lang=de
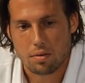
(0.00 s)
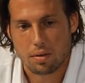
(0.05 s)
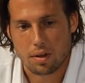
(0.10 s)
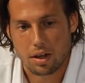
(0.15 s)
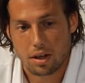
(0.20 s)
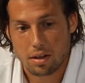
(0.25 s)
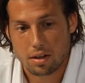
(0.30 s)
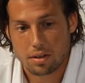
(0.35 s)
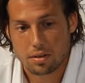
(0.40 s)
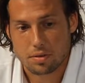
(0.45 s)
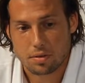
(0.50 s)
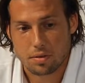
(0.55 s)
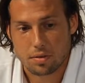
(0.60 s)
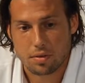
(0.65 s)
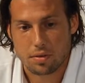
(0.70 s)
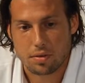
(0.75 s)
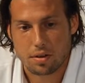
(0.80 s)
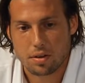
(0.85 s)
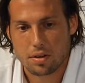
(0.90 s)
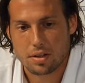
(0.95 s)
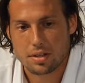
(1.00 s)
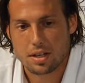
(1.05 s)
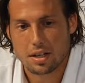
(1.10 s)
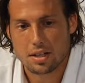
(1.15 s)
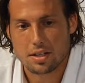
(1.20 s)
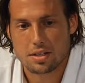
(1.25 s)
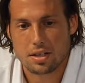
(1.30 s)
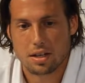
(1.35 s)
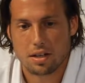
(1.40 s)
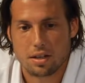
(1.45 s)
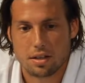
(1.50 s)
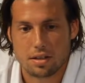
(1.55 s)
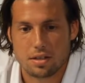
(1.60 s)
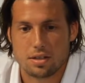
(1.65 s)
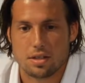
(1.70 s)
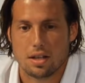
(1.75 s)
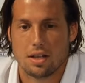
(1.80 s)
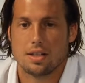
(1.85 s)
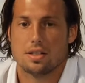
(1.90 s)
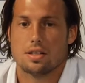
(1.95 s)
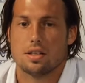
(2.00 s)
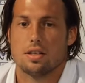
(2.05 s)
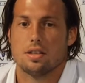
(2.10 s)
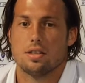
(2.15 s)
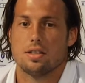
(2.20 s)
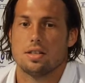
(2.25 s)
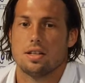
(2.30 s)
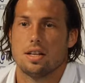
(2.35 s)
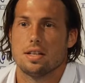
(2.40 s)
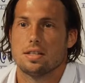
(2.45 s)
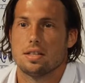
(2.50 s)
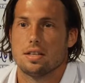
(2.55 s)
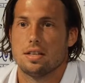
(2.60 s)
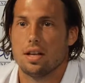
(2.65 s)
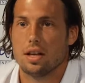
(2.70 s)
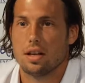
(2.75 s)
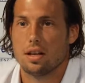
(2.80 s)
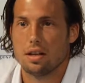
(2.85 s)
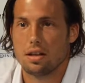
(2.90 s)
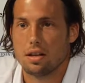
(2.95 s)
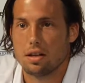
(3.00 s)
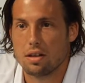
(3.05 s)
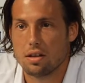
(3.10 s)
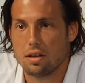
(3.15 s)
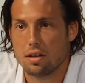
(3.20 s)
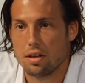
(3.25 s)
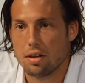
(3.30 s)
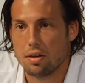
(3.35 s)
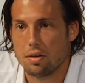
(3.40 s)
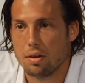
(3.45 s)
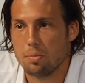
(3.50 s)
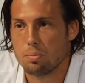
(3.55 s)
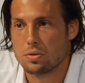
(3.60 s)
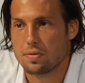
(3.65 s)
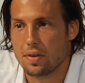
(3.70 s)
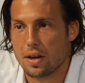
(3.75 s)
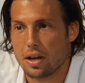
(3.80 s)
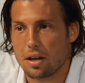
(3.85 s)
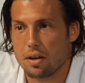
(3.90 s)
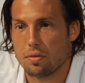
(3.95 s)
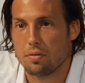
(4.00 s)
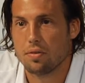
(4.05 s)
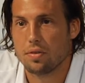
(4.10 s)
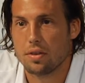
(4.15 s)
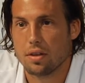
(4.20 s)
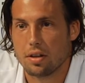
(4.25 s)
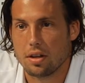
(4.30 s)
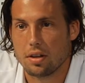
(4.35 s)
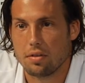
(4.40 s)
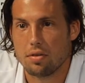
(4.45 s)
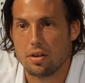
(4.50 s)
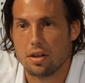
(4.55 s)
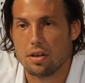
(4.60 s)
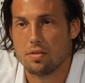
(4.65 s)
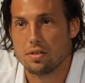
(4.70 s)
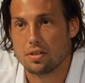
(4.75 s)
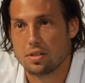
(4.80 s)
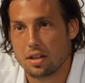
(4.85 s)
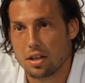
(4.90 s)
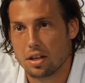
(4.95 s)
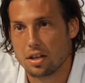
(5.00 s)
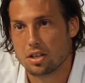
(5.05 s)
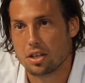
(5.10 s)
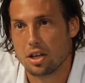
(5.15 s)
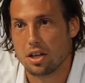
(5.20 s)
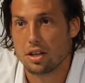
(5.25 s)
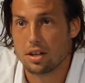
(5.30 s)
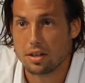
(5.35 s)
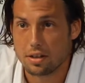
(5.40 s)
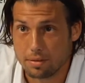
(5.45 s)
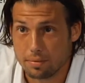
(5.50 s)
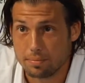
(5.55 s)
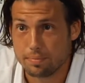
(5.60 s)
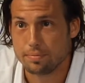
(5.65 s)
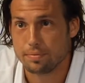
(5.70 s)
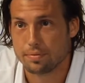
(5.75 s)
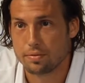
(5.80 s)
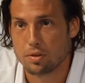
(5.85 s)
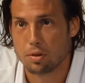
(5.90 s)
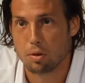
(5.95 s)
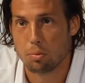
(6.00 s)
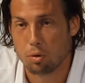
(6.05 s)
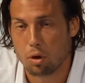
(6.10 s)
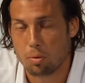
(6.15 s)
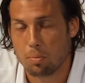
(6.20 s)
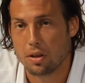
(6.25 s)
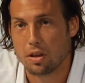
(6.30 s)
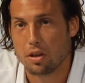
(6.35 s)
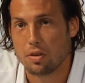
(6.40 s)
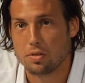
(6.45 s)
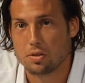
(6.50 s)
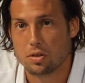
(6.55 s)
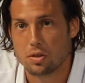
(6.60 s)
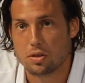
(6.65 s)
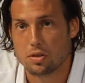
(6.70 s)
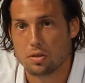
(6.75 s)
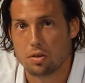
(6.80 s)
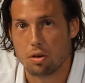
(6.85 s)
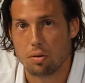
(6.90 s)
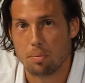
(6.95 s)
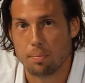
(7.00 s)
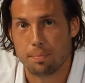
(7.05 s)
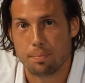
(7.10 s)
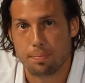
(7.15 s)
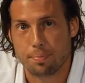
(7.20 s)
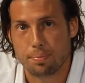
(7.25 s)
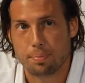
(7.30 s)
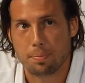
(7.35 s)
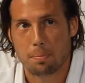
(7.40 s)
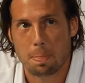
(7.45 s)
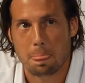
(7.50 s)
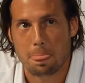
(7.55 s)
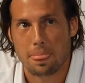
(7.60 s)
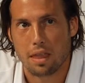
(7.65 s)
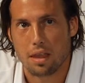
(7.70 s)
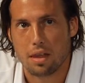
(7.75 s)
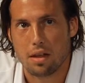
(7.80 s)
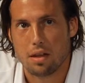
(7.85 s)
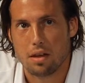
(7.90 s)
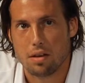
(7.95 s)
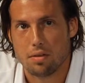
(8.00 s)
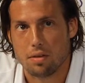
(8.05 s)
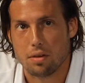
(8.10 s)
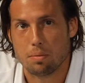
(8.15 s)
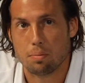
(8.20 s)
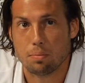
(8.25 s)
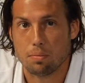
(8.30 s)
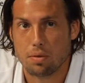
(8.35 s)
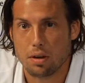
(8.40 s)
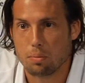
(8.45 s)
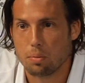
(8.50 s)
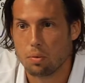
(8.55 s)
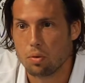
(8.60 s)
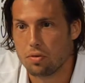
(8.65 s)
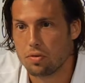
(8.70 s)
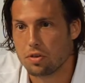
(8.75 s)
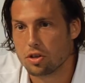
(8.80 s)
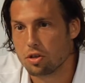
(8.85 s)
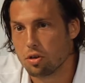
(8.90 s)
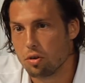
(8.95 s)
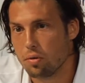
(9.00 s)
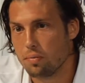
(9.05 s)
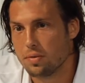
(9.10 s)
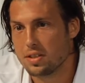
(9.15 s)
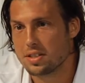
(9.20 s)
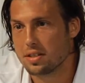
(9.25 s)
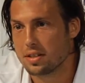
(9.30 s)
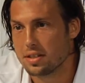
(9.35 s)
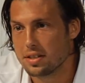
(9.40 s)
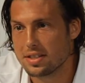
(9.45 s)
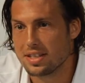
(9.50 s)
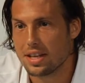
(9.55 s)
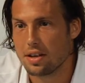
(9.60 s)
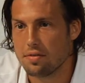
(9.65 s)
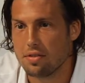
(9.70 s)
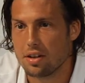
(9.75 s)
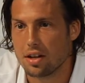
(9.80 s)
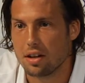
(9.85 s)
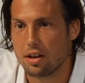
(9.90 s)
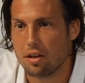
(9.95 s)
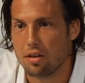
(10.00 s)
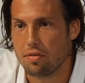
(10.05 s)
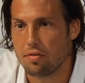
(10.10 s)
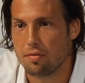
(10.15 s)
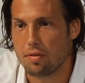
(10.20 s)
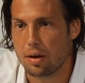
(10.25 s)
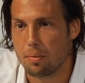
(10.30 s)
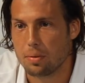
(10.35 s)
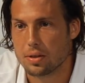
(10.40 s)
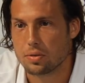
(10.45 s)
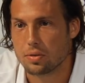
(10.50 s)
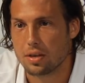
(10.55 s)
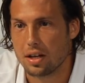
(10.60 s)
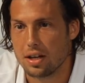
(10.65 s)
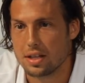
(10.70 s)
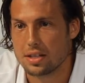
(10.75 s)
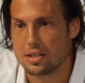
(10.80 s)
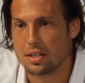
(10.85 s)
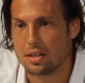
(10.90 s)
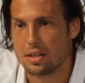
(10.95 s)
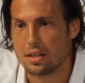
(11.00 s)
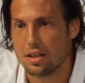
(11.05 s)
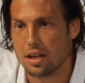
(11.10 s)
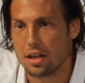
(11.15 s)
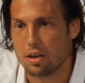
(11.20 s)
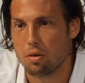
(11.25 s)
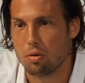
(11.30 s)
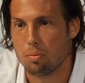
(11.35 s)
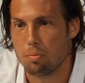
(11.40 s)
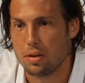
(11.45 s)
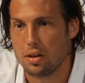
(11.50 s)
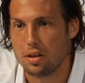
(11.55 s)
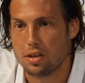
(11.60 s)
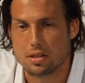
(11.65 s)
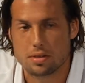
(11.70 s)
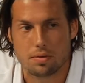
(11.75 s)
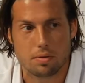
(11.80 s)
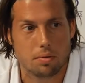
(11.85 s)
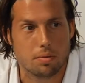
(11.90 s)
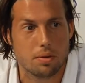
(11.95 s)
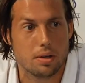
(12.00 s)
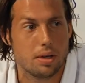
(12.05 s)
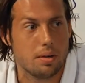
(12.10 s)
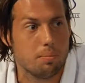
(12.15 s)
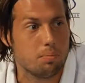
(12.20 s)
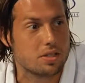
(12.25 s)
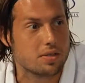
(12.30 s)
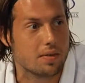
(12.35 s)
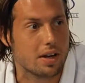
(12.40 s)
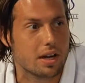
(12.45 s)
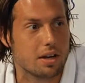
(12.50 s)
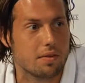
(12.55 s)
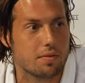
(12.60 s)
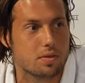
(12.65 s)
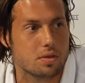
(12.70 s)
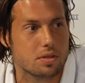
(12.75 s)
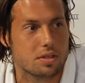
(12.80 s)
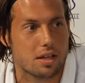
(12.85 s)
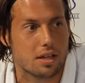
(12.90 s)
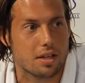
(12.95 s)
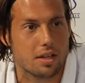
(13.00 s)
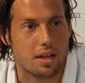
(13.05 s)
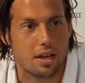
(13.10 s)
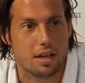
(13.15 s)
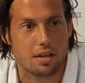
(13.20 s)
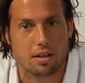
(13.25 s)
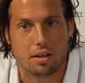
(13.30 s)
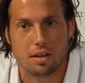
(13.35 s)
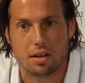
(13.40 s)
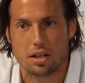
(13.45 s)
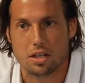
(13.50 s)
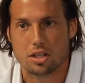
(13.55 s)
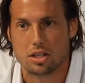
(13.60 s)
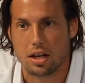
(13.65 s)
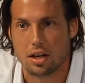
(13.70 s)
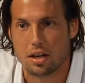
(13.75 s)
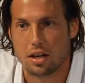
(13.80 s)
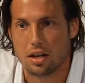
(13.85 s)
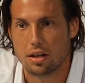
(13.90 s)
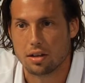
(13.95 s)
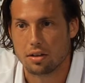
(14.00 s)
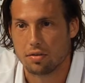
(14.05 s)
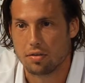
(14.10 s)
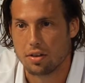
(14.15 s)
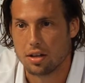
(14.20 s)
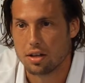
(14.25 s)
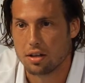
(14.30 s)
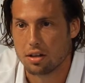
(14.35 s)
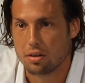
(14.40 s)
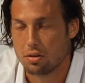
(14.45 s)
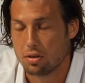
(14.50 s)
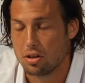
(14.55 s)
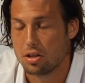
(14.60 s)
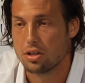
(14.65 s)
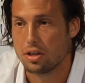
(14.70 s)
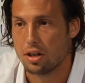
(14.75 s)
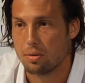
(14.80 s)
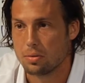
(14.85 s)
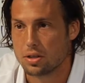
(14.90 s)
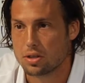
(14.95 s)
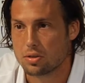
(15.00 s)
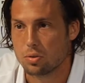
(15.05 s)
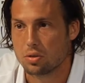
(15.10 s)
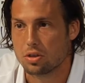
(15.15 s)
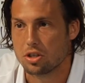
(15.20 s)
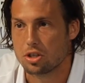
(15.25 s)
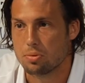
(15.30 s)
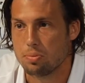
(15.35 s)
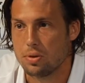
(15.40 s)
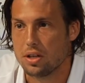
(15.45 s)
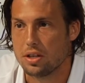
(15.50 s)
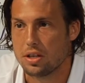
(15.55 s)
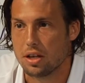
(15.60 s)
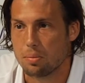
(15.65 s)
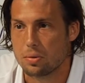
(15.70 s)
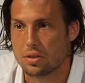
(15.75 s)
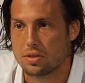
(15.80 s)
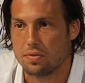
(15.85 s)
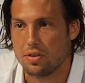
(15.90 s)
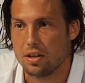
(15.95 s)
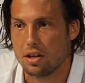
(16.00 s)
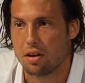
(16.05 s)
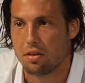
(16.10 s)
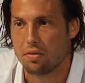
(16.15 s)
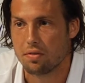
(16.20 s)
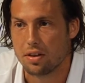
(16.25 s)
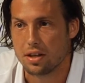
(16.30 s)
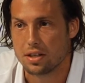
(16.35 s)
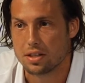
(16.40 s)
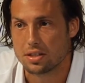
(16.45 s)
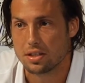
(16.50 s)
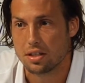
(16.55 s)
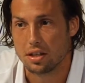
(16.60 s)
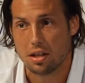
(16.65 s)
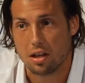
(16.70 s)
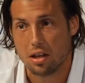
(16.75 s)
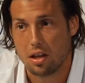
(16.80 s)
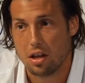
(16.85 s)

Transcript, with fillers: Ja, also wie gesagt, dieser, dieser, letzte, dieser letzte Tick äh, im Zweikampf, der, der fehlt. Wir sind gegen Schalke, um nochmal darauf zurückzukommen, wir haben, wir haben gut verschoben, wir sind sehr viel gelaufen, aber so der letzte Tick, um, den, um im Zweikampf zu sein, der hat gegen Schalke halt gefehlt. Natürlich, die haben das gut gespielt, die haben uns viel laufen lassen.